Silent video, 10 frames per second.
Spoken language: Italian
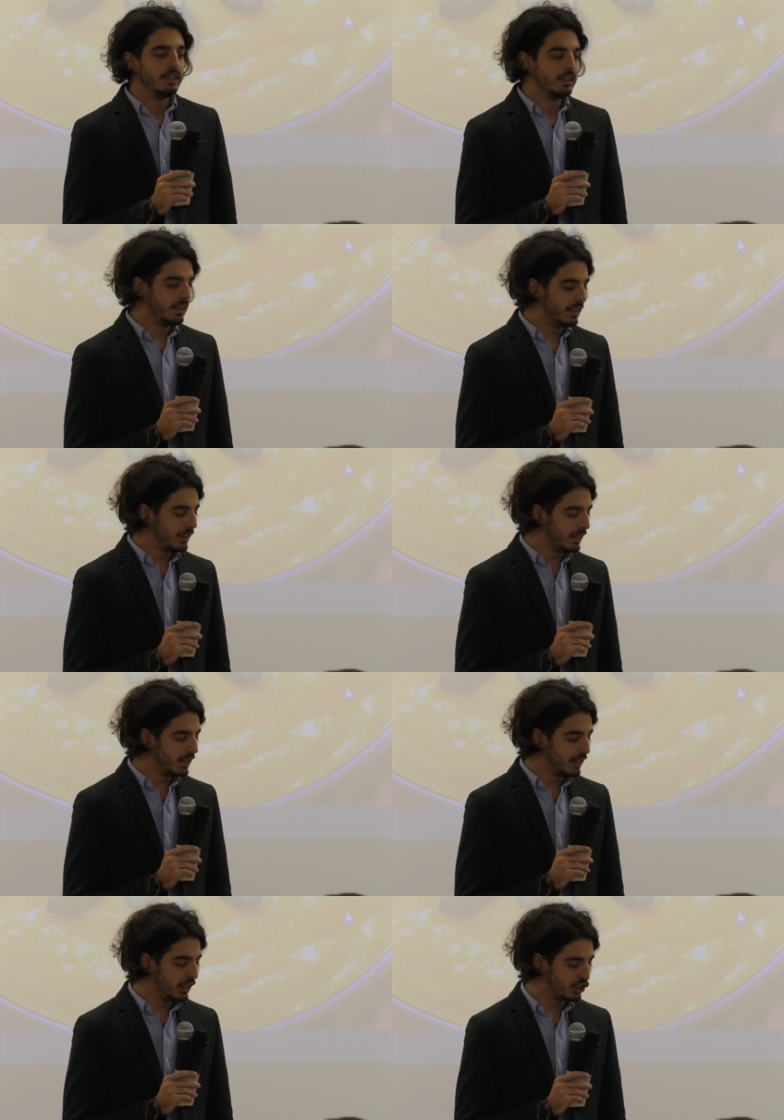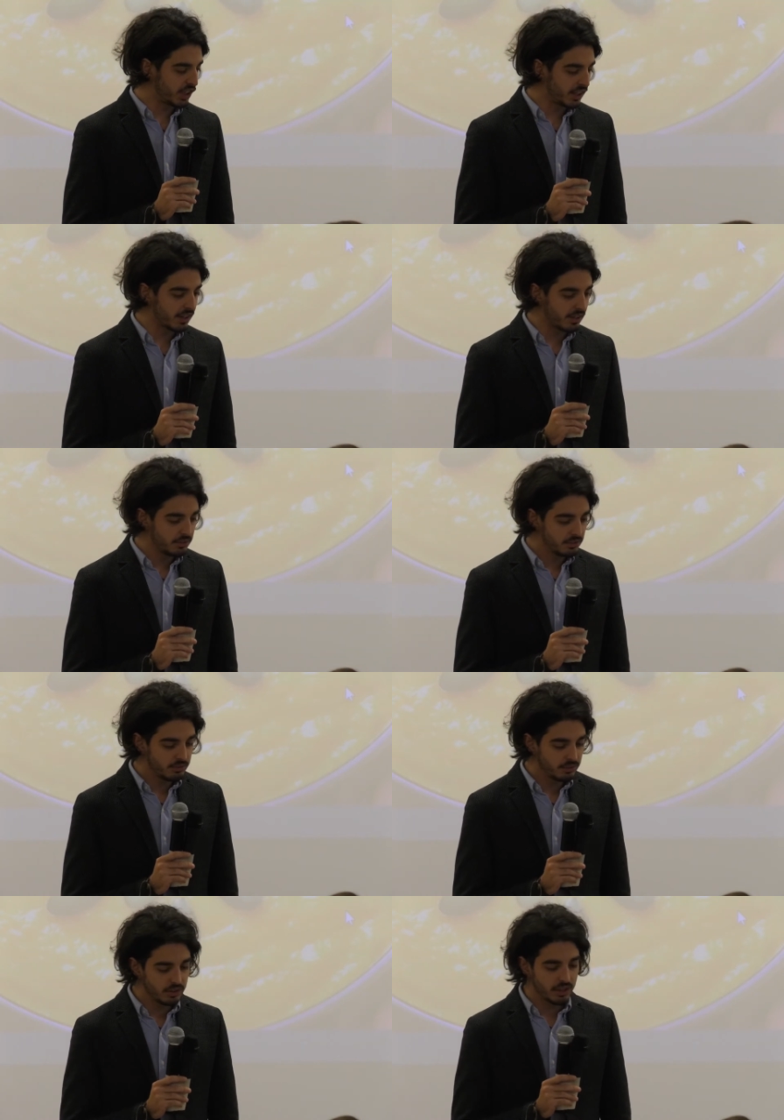e, eccetera.
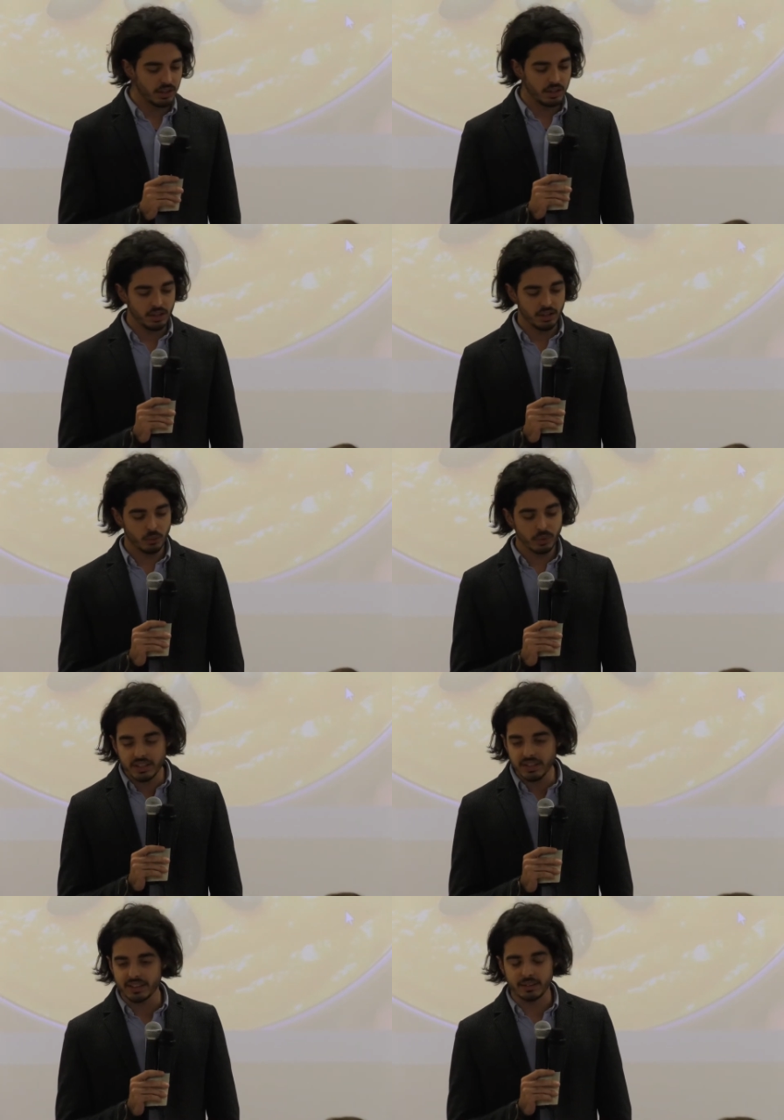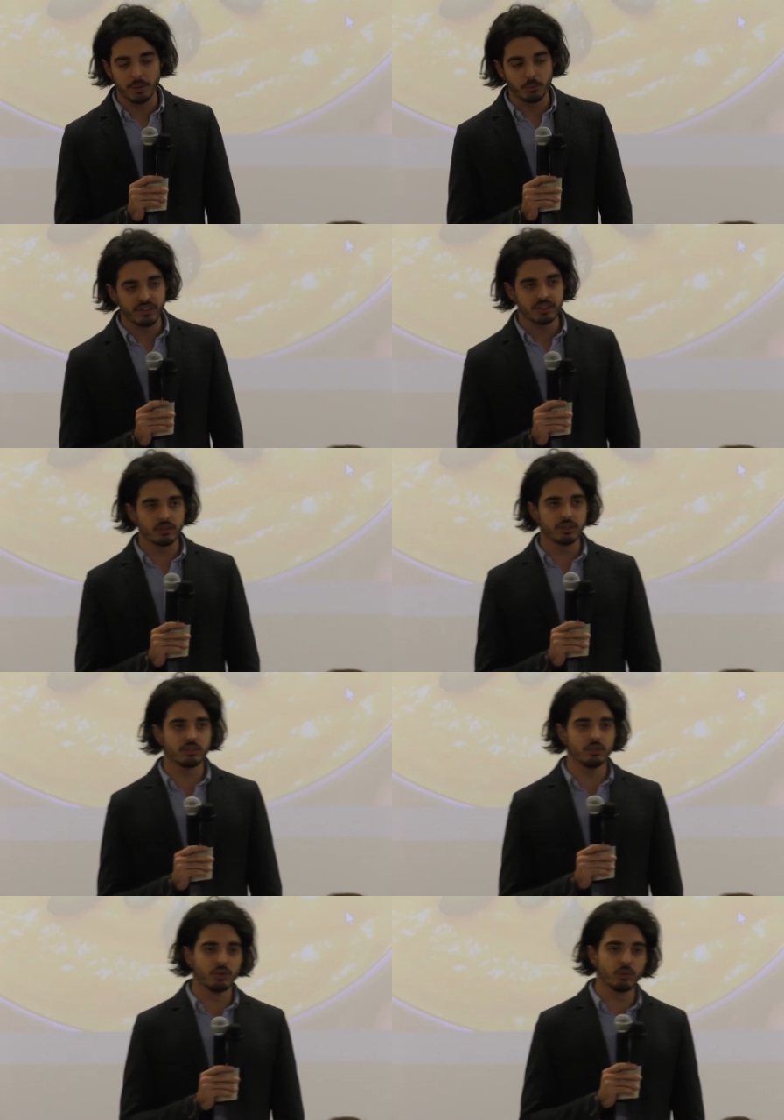E quindi niente, abbiamo fatto
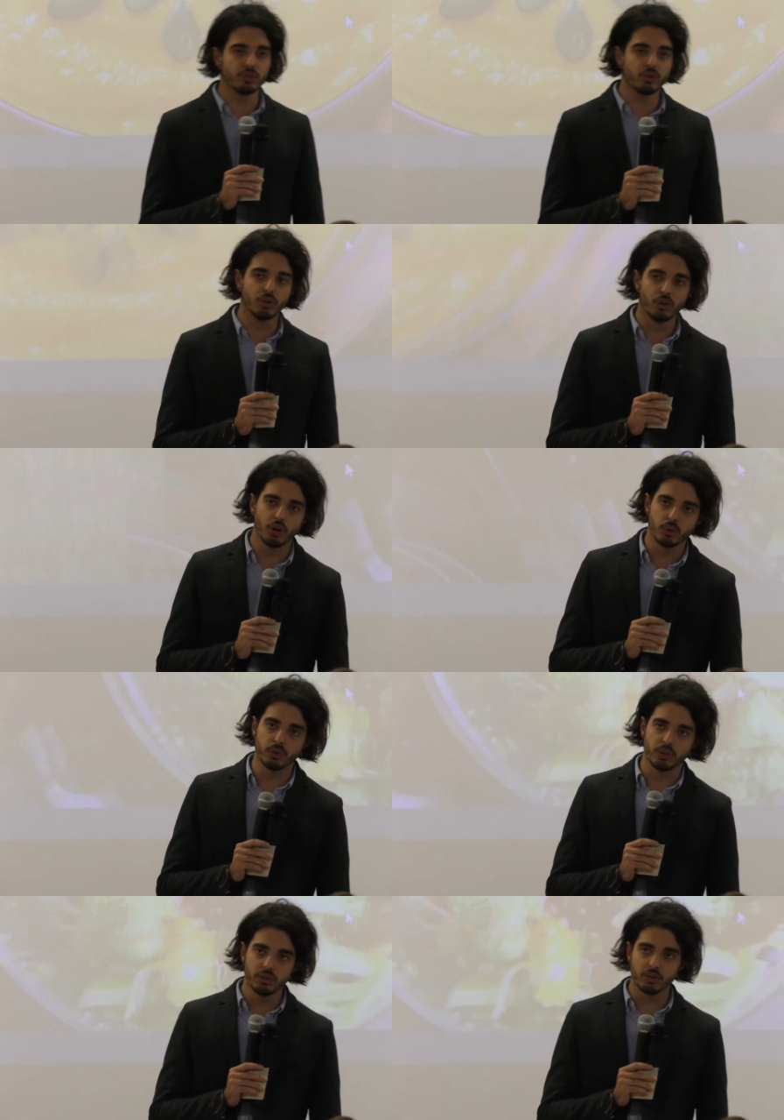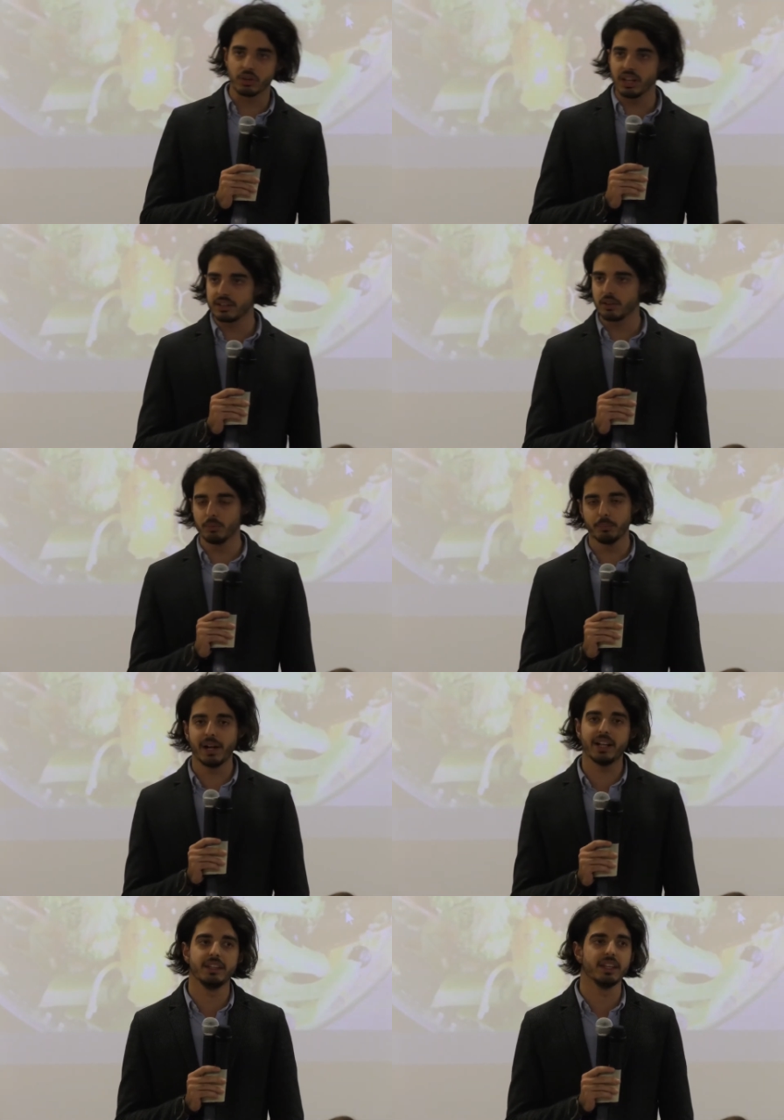questo, questo colloquio, io con altri
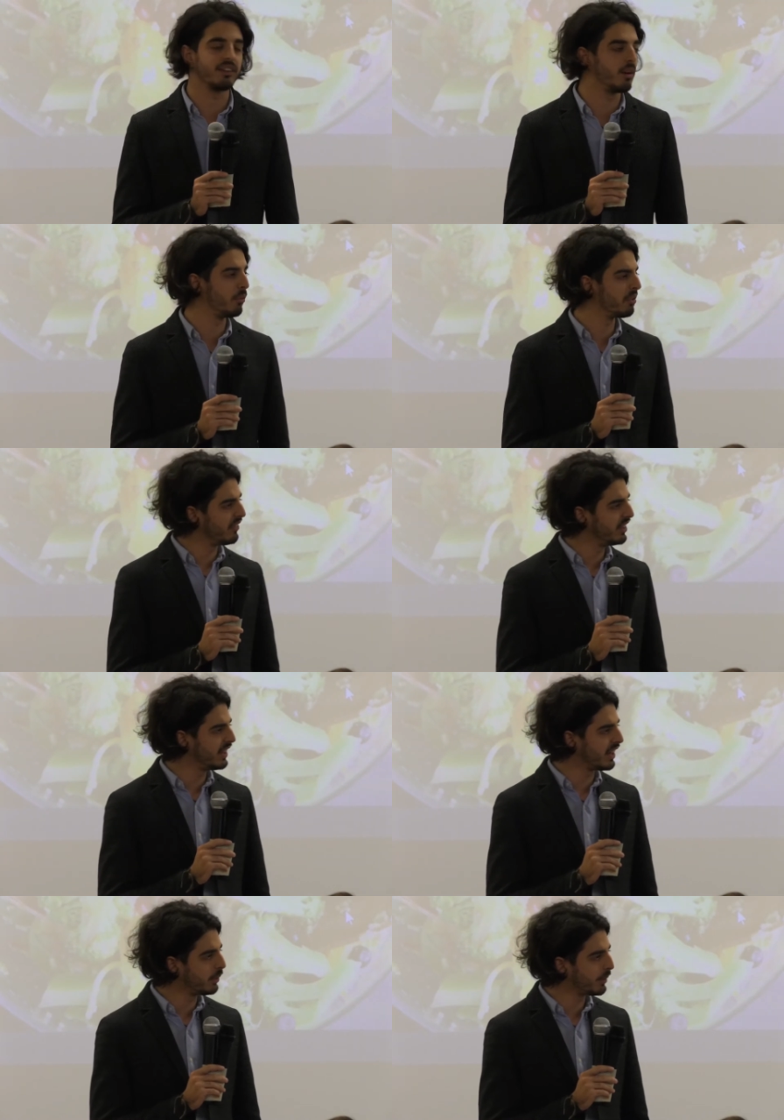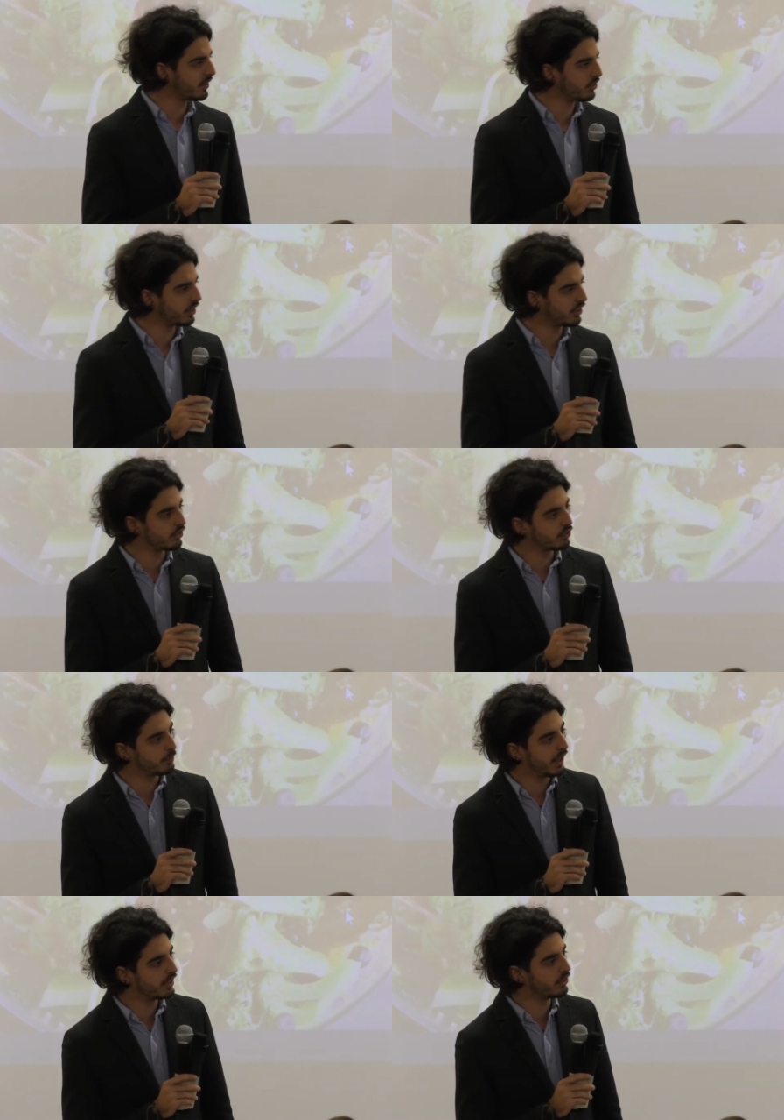compagni, eravamo una ventina di persone se non
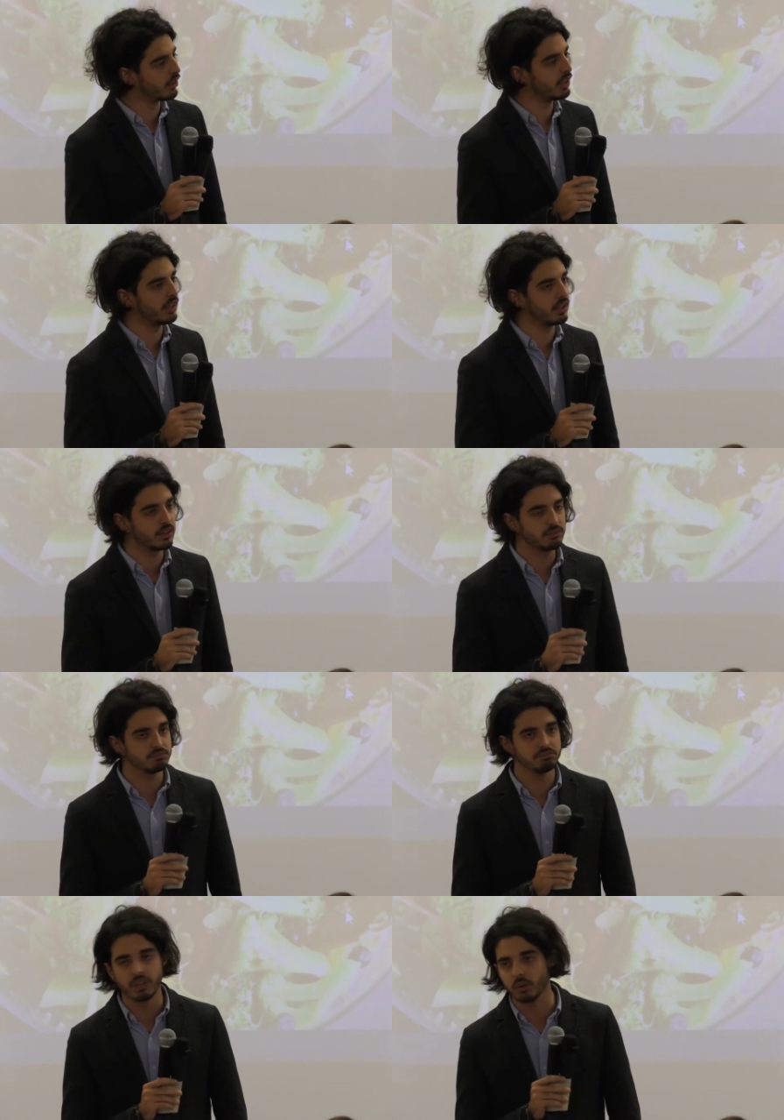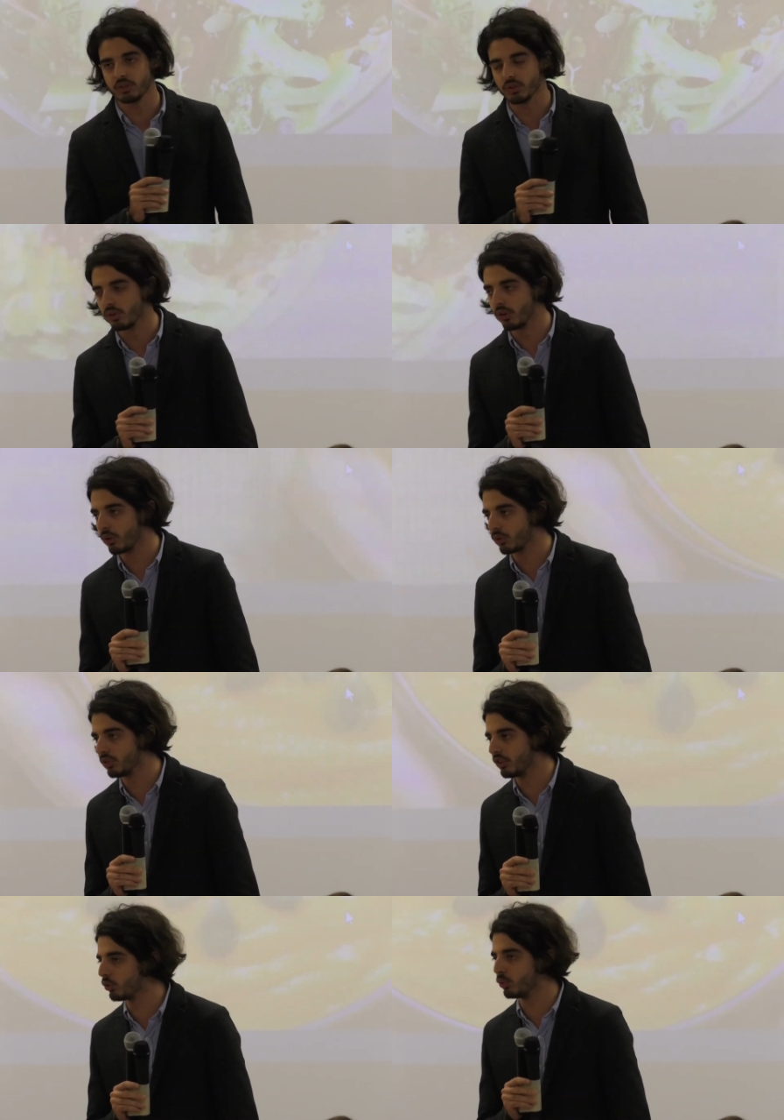sbaglio e da questo colloquio
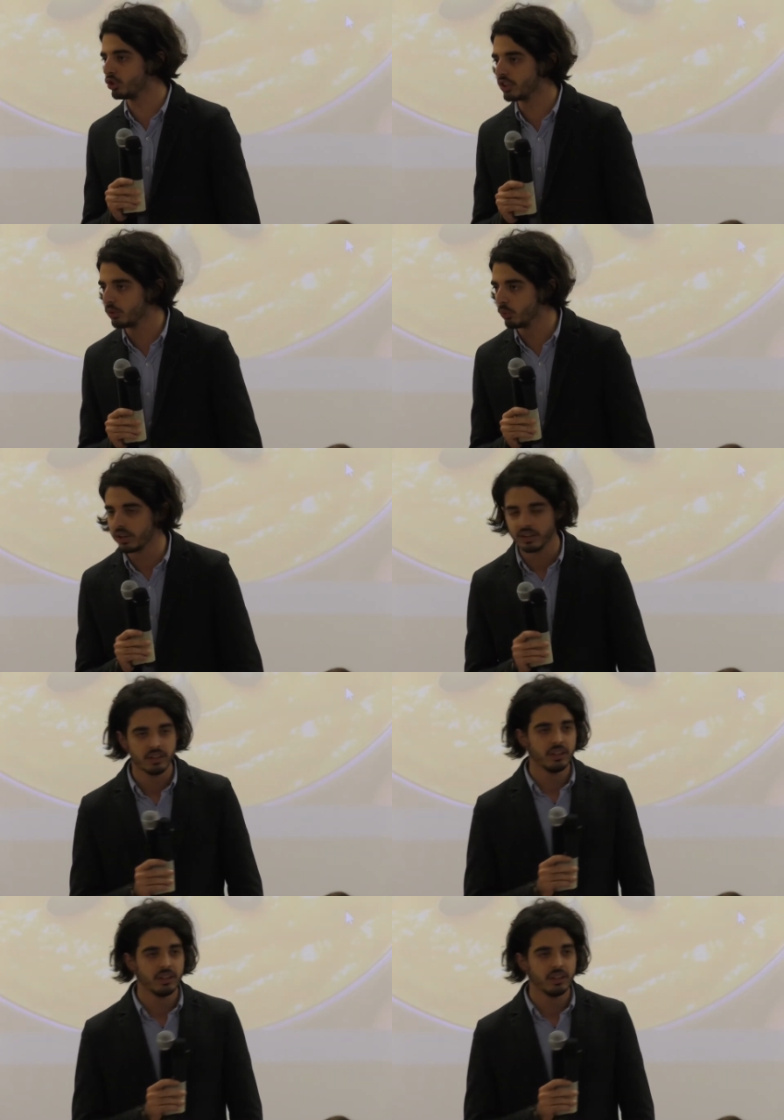ne sono uscite due